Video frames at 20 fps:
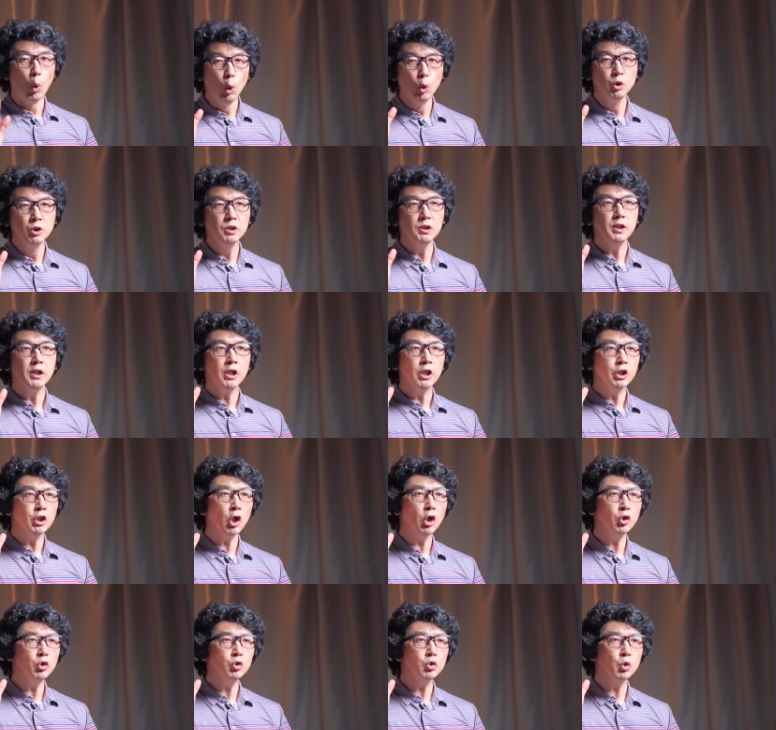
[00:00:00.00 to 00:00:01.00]
오늘
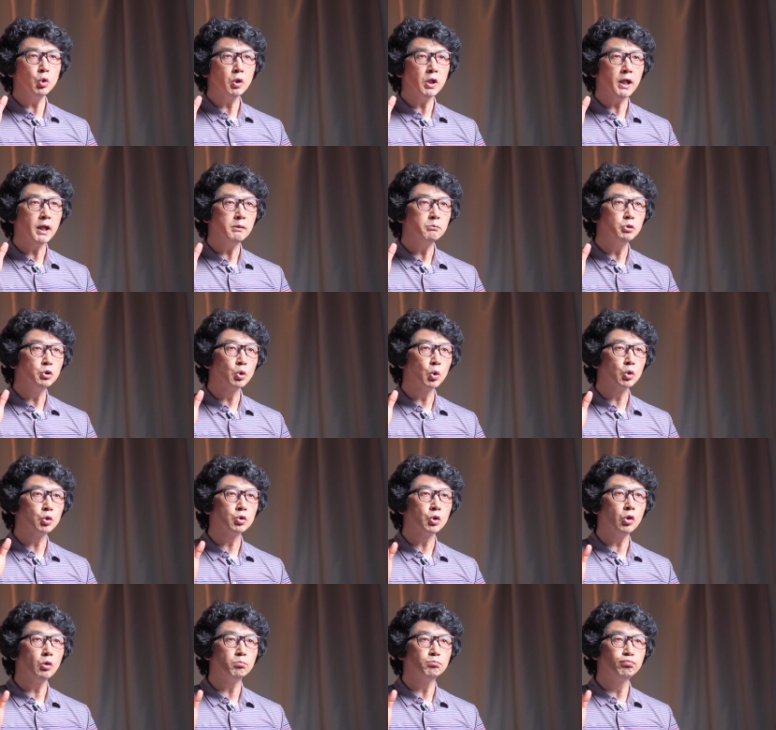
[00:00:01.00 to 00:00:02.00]

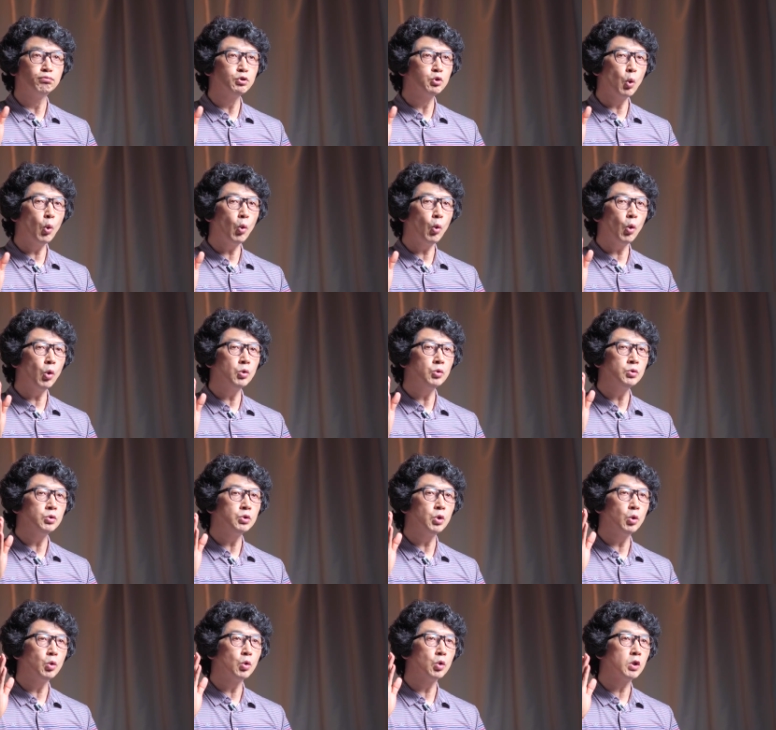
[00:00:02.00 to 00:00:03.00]
현존함으로써
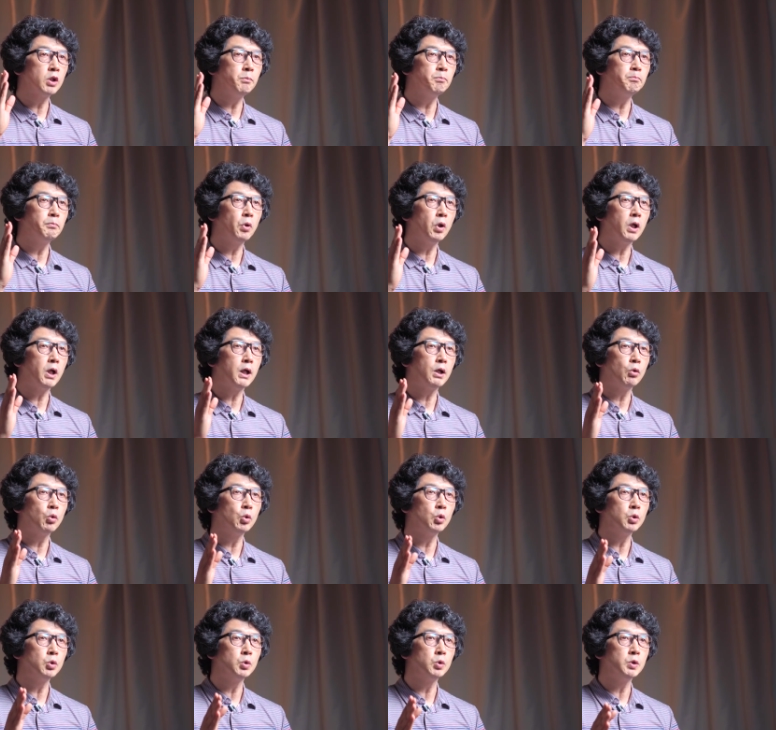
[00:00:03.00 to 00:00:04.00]
무조건적으로
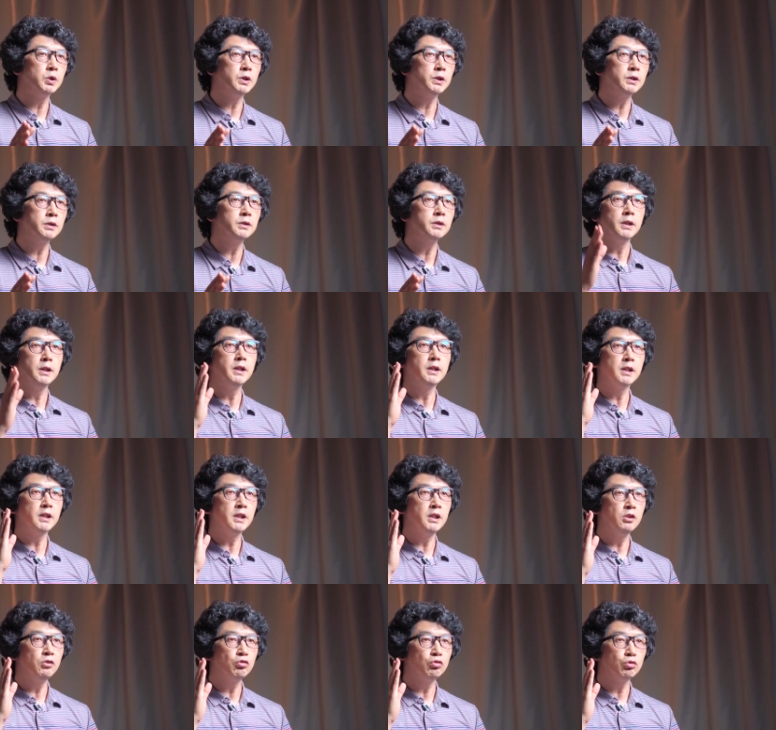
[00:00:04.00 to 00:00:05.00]
기뻐하고 있는 이
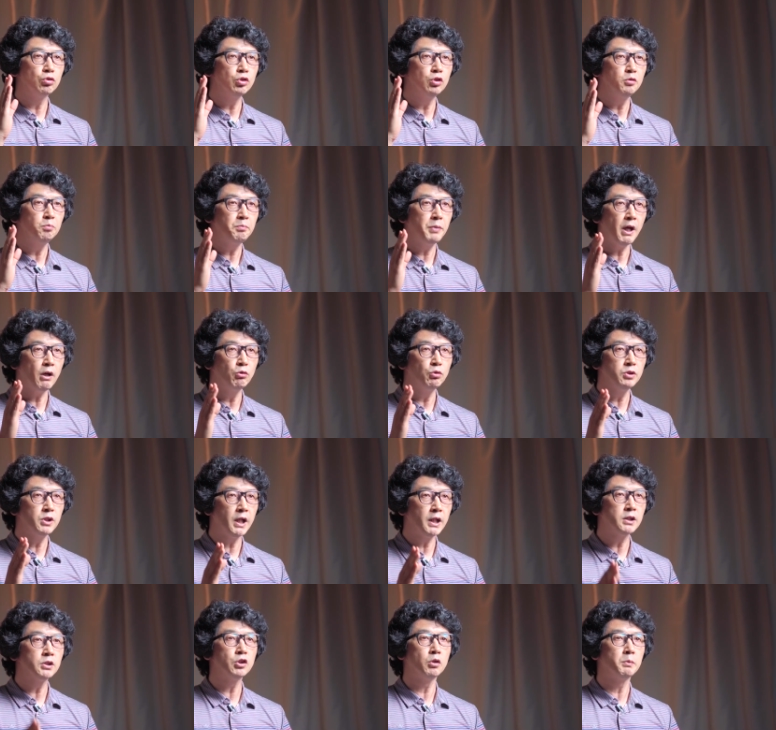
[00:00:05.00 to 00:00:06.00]
기술을
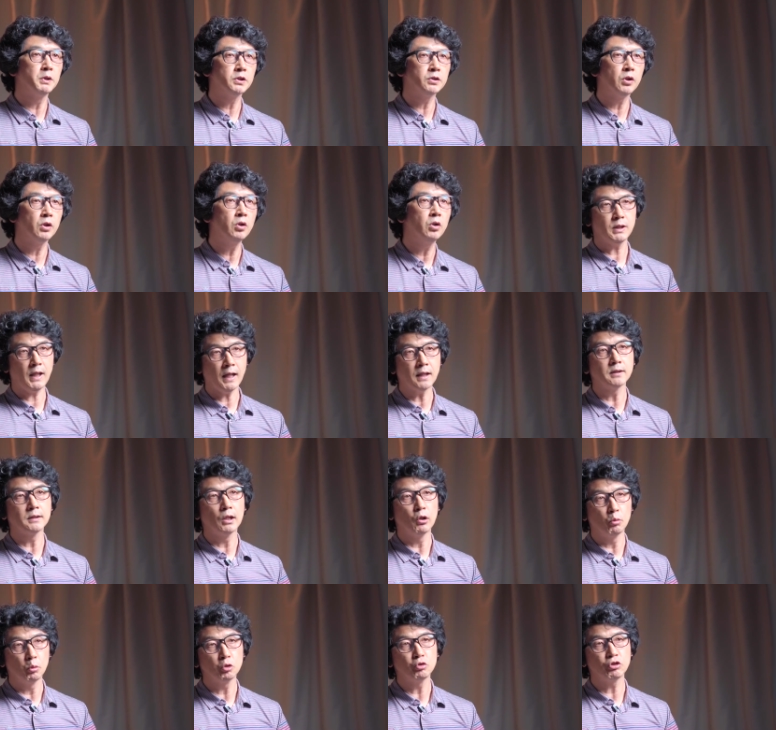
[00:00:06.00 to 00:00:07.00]
배운다는 점에서
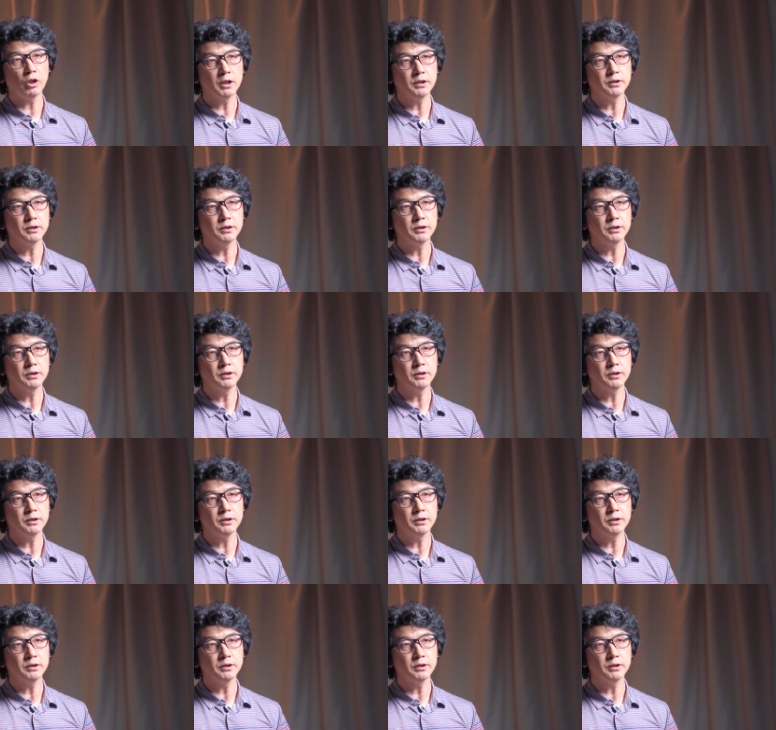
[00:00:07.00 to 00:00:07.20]
다르다고 볼 수가